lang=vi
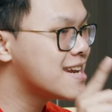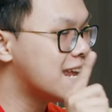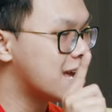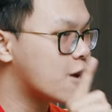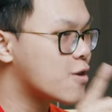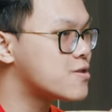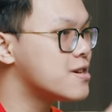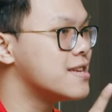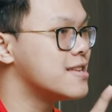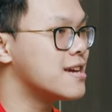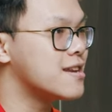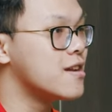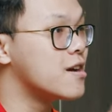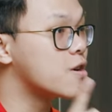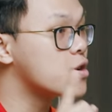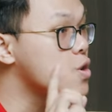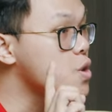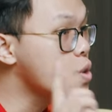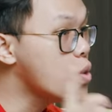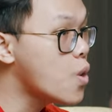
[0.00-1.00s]
để có thể nhận
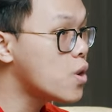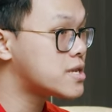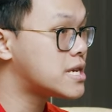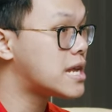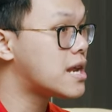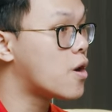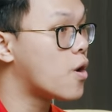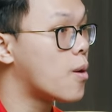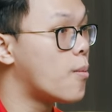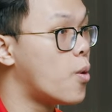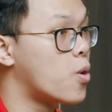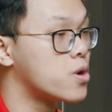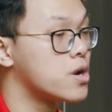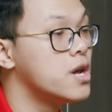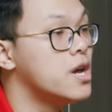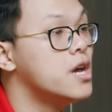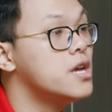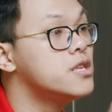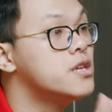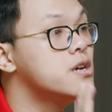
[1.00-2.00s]
được Dual Channel là một,
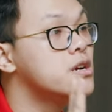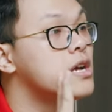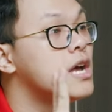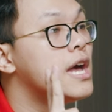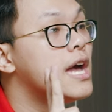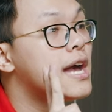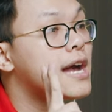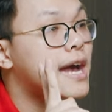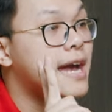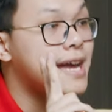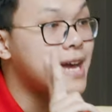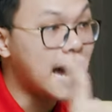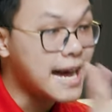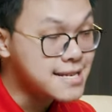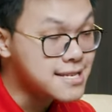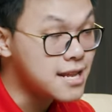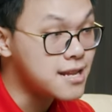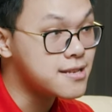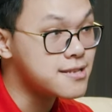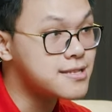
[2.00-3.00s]
nhưng cái
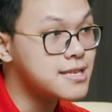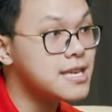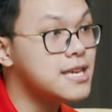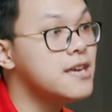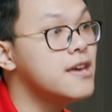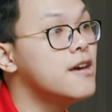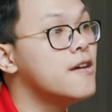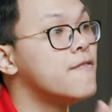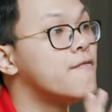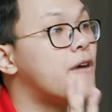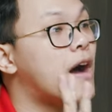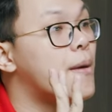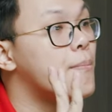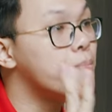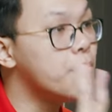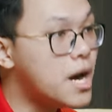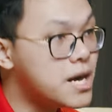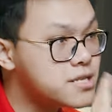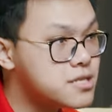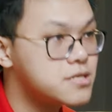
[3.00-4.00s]
cache latency và
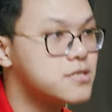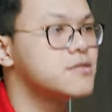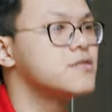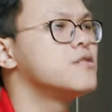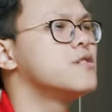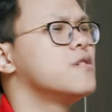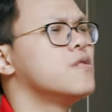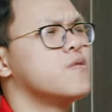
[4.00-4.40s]
bus